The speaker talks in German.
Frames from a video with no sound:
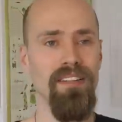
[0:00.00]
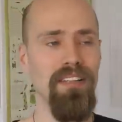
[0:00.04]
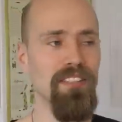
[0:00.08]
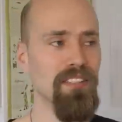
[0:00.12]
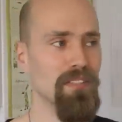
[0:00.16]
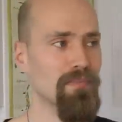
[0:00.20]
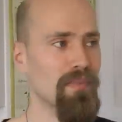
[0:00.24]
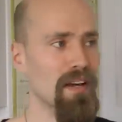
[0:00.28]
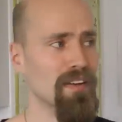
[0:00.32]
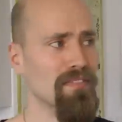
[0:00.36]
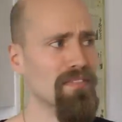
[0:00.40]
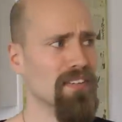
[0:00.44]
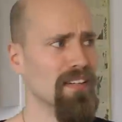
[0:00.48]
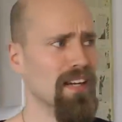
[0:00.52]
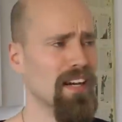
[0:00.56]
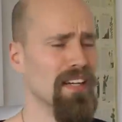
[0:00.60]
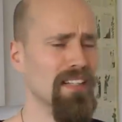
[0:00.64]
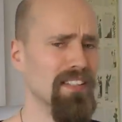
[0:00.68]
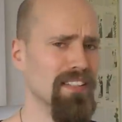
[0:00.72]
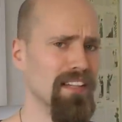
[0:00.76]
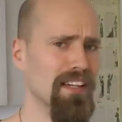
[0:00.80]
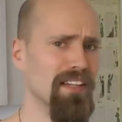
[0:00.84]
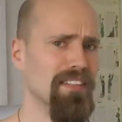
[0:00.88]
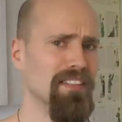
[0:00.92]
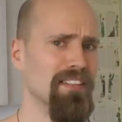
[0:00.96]
Also am Anfang hatte
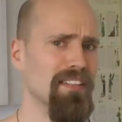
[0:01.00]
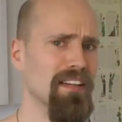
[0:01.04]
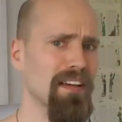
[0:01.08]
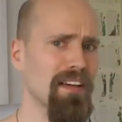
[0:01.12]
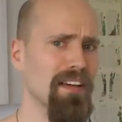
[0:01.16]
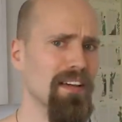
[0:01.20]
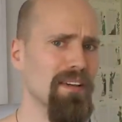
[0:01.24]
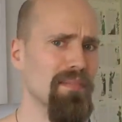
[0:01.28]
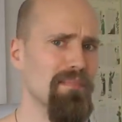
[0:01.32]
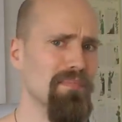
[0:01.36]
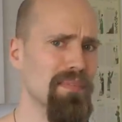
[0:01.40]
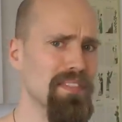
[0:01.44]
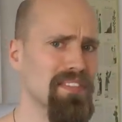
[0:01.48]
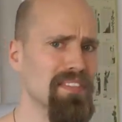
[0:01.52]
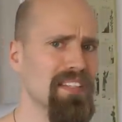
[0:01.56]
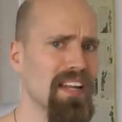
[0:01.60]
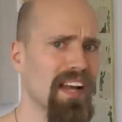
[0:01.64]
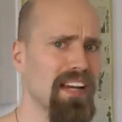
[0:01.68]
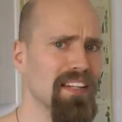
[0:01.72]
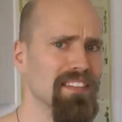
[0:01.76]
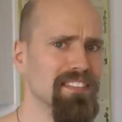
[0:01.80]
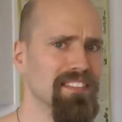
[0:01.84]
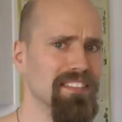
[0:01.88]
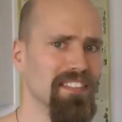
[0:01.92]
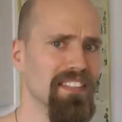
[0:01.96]
ich echt ein bisschen
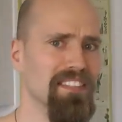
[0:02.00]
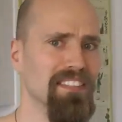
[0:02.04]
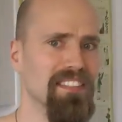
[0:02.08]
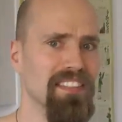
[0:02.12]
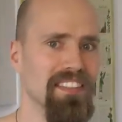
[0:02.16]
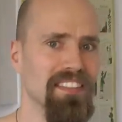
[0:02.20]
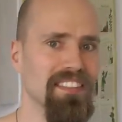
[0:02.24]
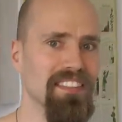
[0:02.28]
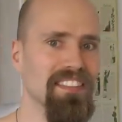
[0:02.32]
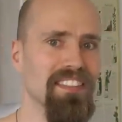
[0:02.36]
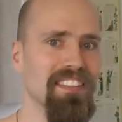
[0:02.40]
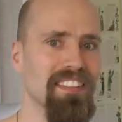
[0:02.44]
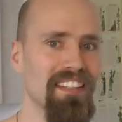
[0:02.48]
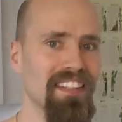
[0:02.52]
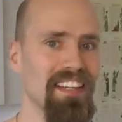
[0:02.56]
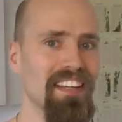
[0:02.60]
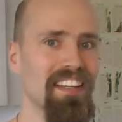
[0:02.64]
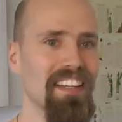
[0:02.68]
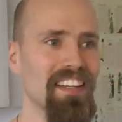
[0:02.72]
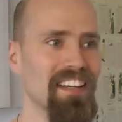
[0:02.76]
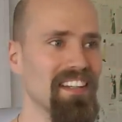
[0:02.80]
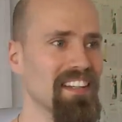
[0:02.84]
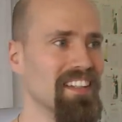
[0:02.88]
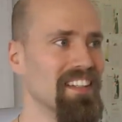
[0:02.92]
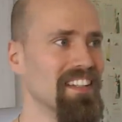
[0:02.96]
Angst, dass das,
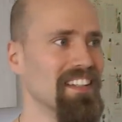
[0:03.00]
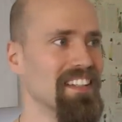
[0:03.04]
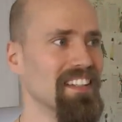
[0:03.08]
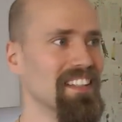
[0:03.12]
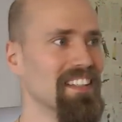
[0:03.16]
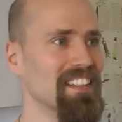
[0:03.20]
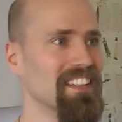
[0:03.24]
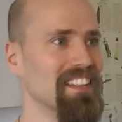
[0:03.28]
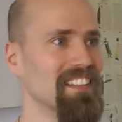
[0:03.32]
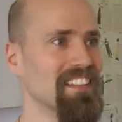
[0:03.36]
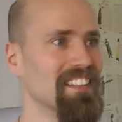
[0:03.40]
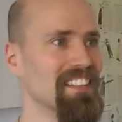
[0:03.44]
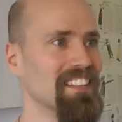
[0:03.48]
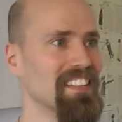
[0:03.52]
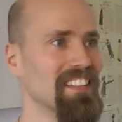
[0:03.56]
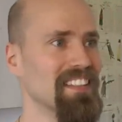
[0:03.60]
äh,